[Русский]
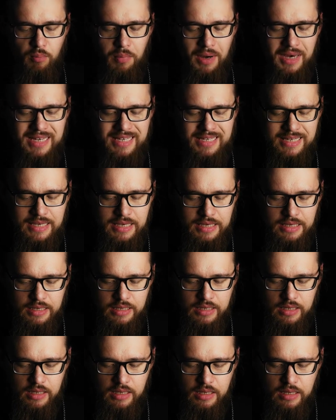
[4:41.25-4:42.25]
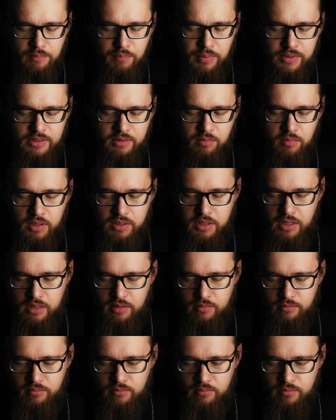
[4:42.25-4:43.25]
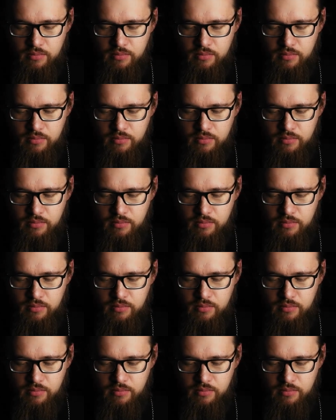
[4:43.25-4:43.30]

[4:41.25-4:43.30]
«пойди и посмотри».